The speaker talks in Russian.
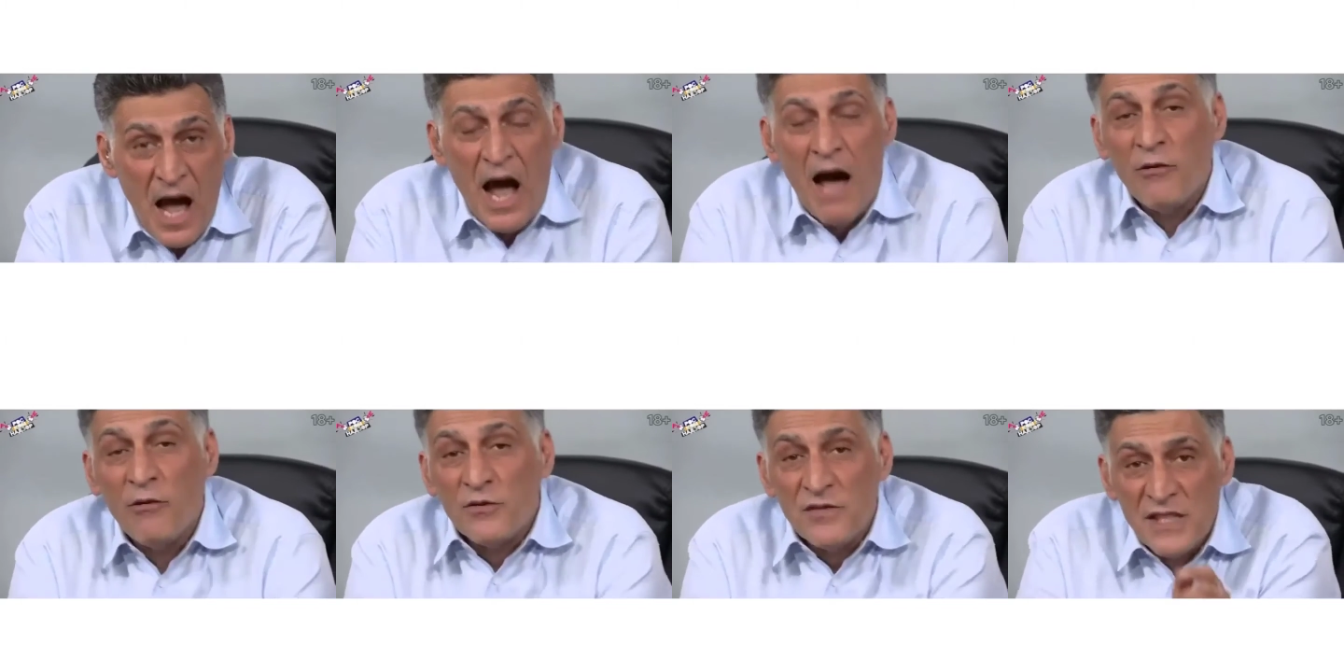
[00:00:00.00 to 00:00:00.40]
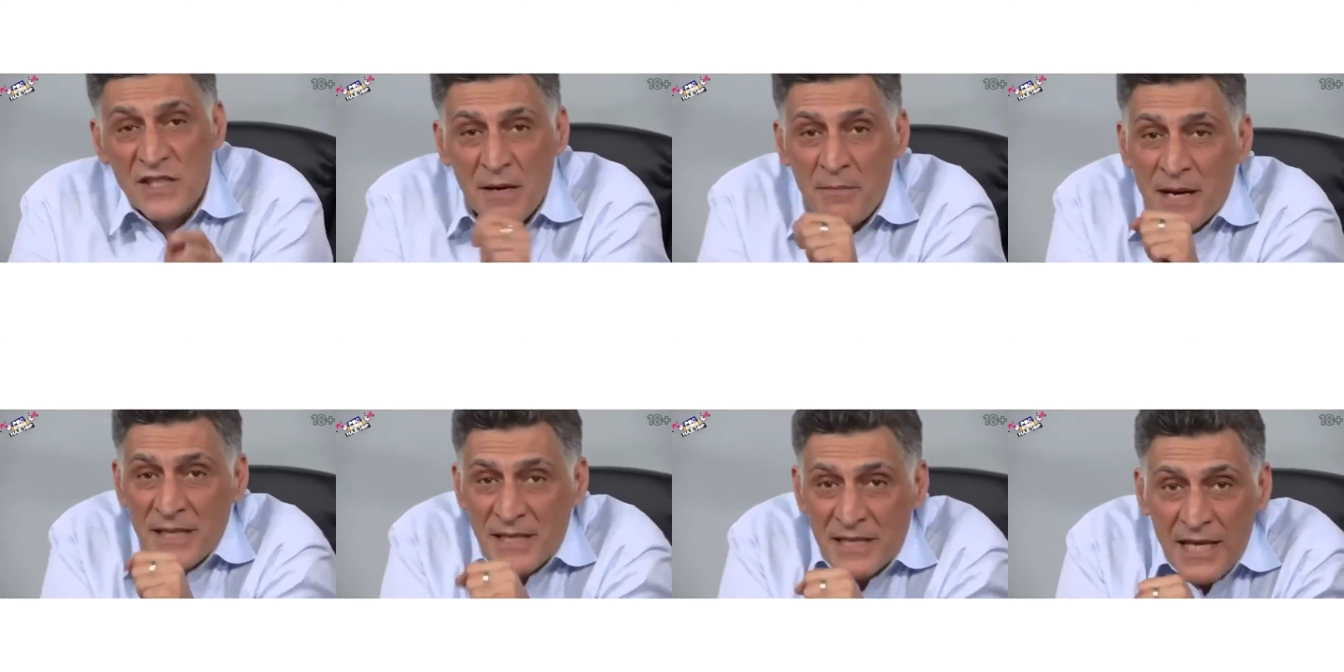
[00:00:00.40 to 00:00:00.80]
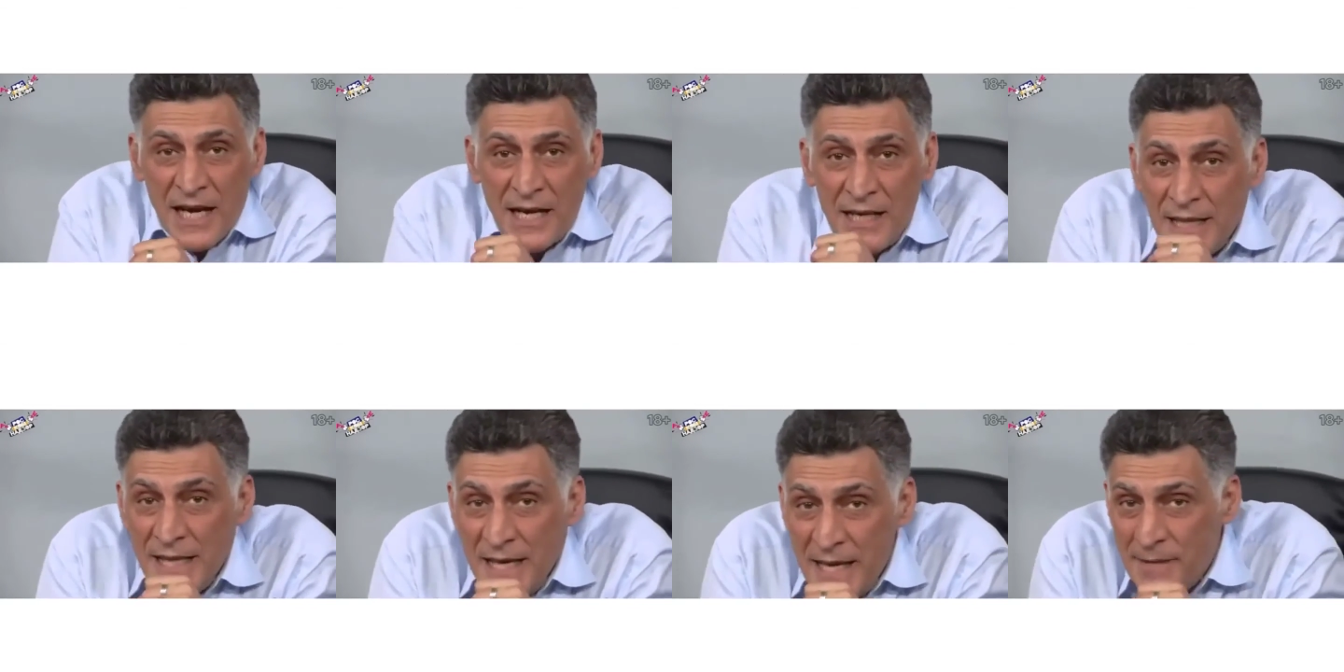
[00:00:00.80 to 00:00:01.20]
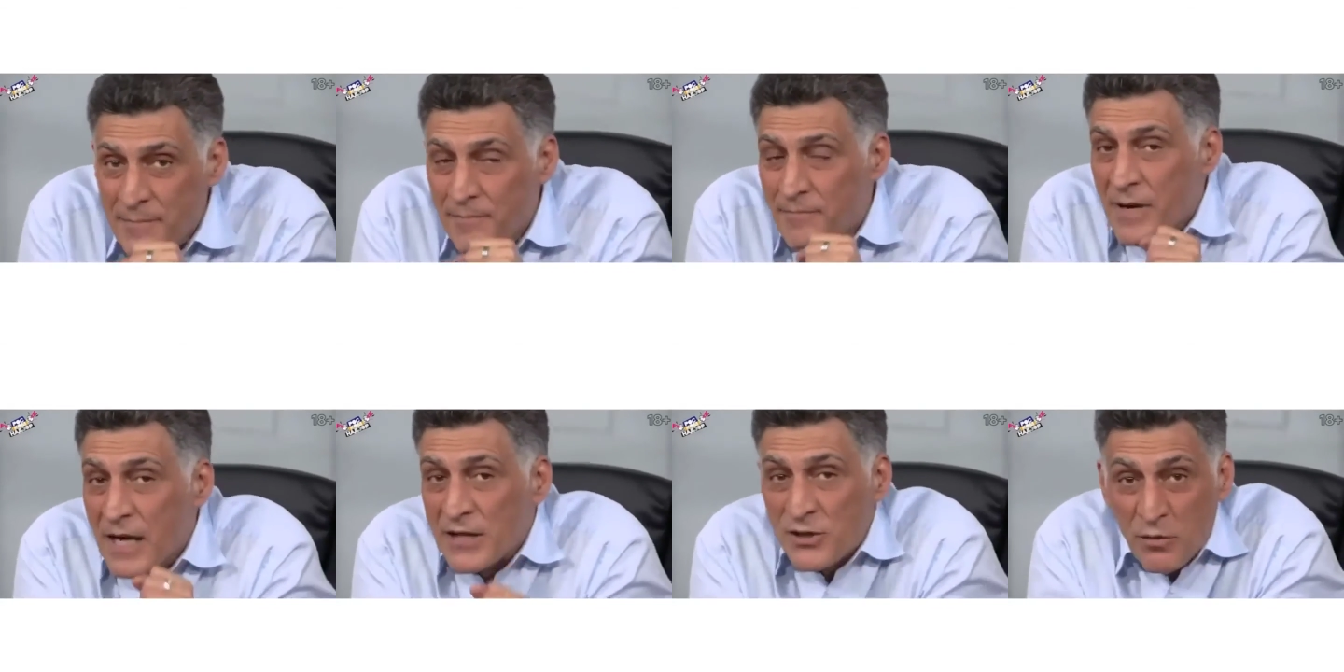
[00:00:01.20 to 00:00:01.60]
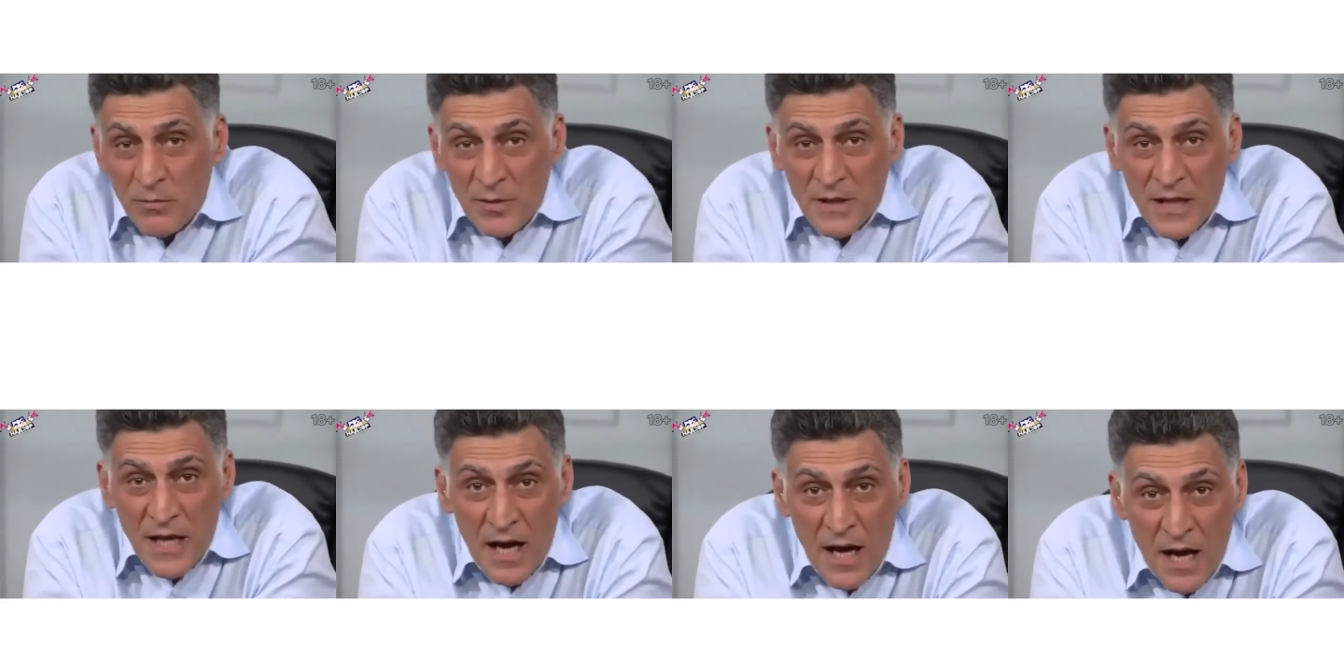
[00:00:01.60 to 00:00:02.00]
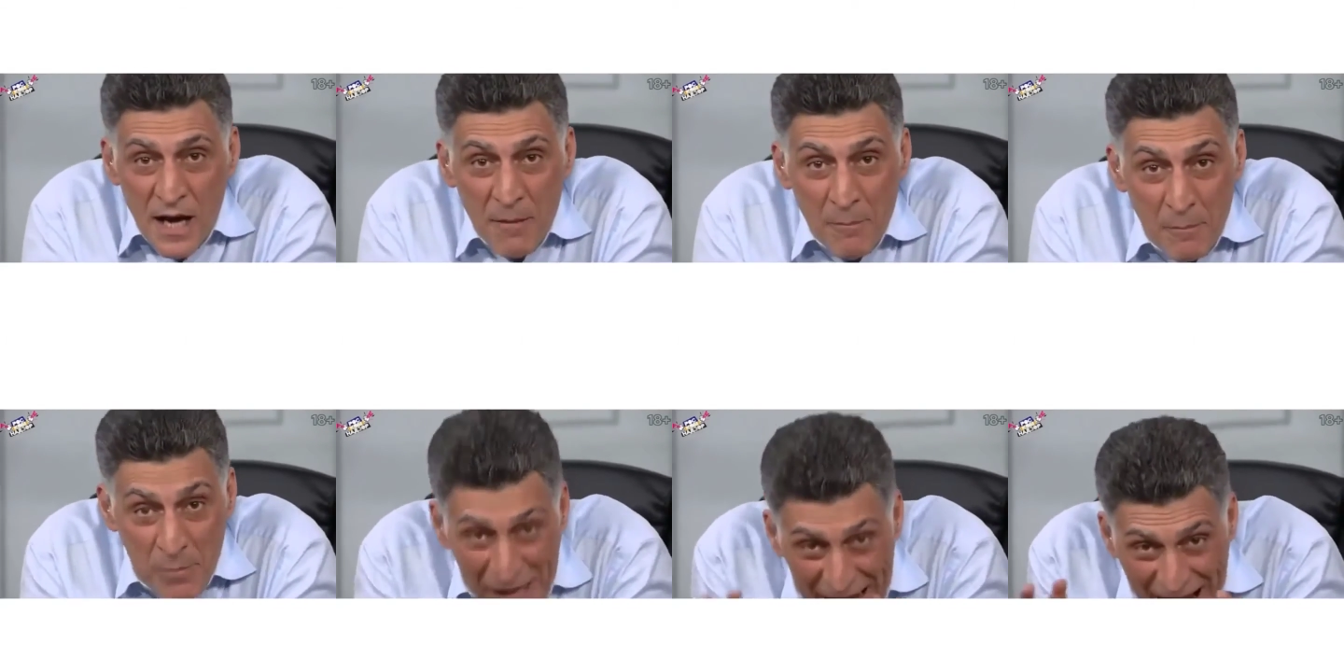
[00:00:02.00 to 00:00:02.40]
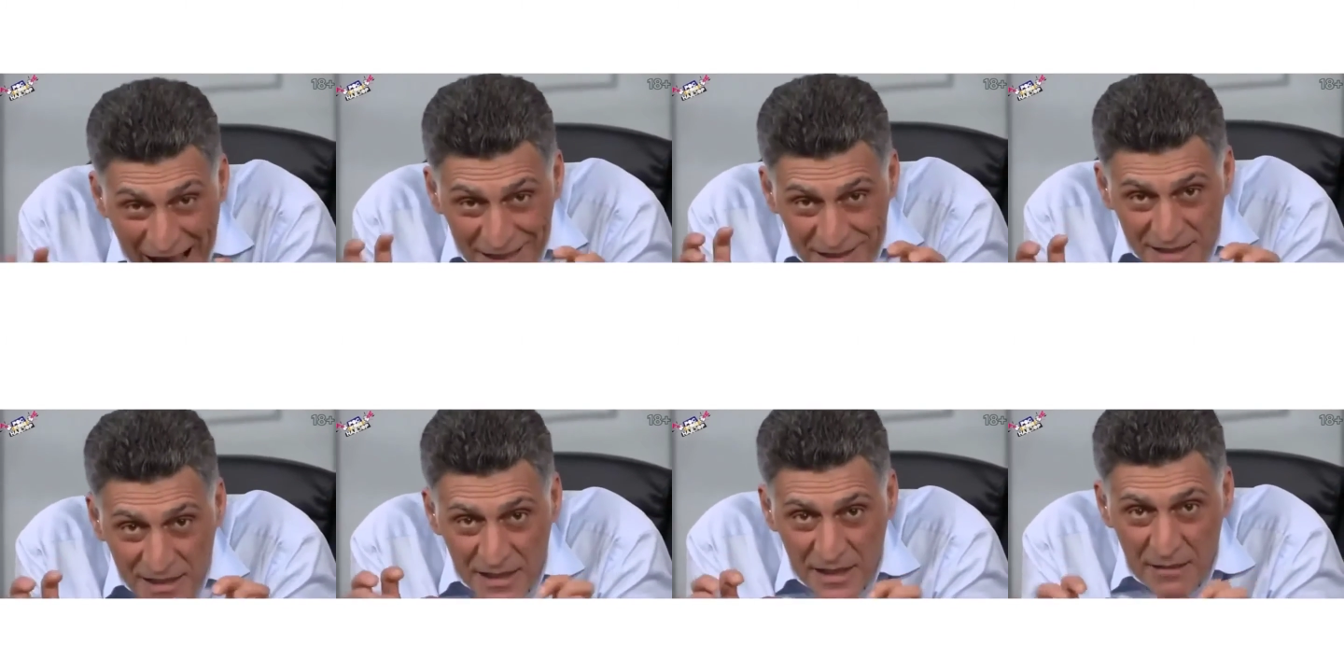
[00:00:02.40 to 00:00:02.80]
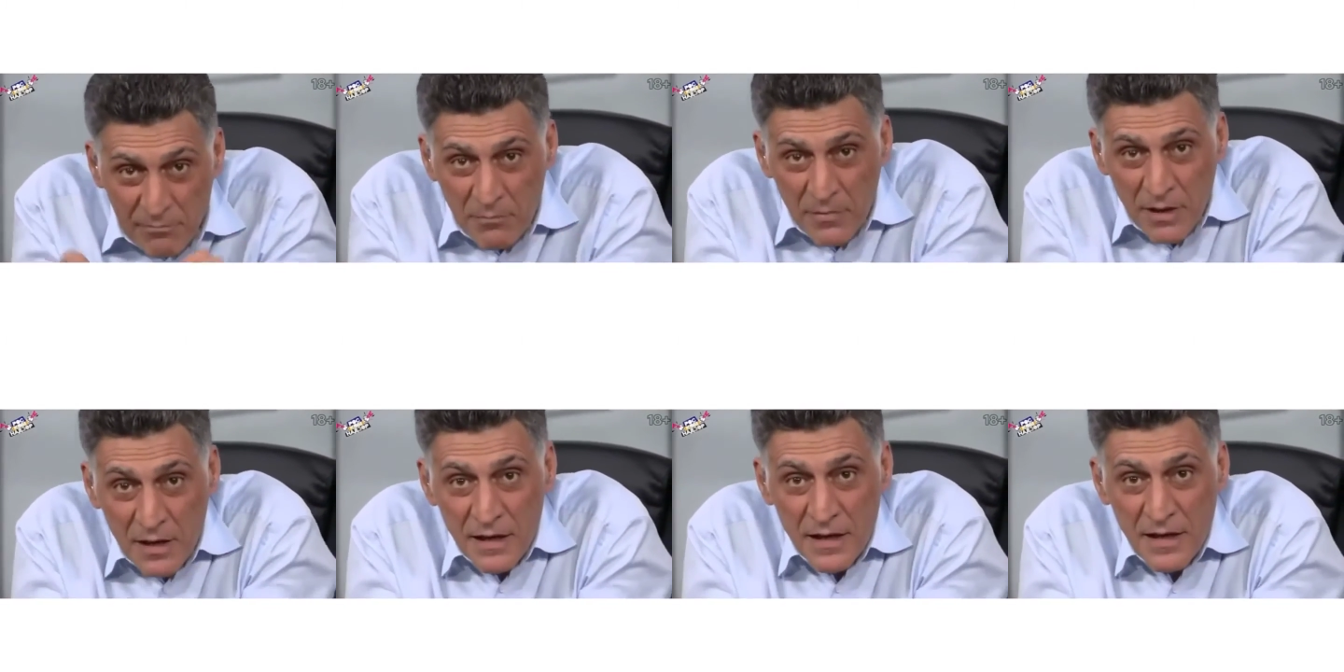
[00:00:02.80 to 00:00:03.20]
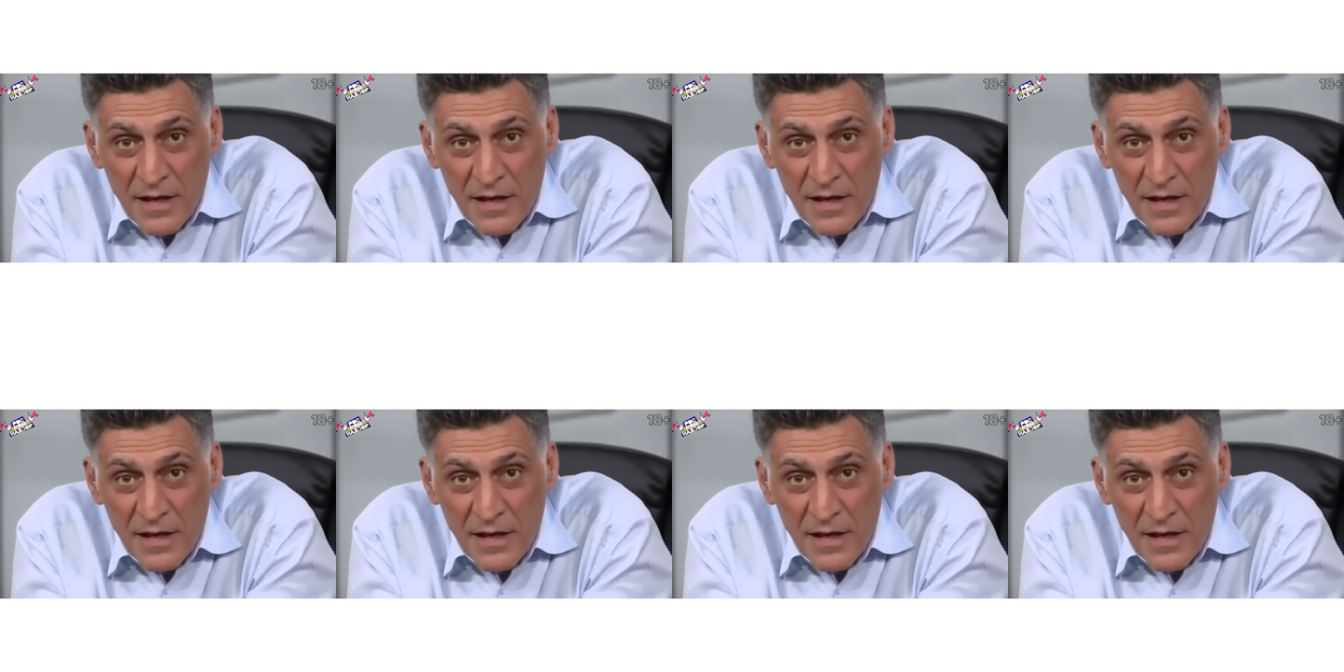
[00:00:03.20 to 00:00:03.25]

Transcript: А вот всем остальным, особенно братским